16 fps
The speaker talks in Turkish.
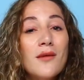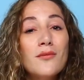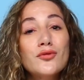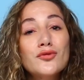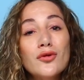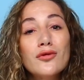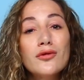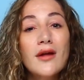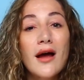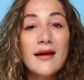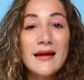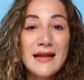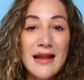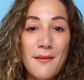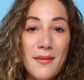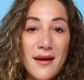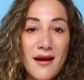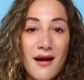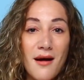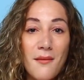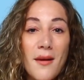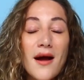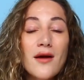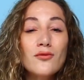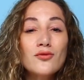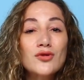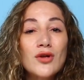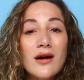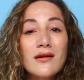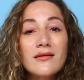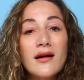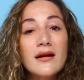Bu dolunay ile beraber
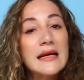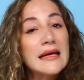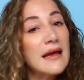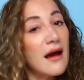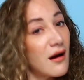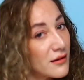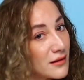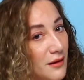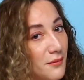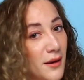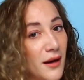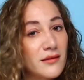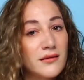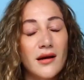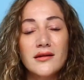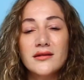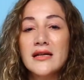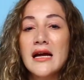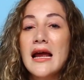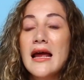uzaklardaki akrabalar,